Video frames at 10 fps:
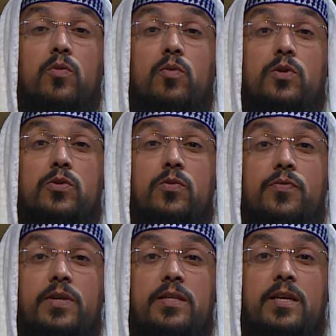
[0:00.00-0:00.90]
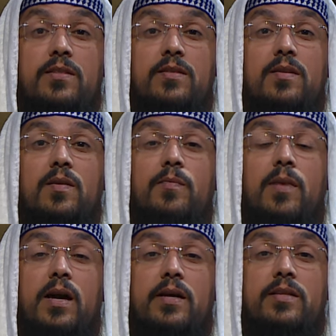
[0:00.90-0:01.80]
وصفدت
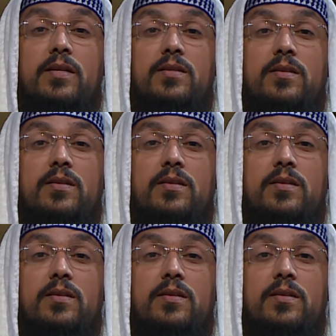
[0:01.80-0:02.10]
مردة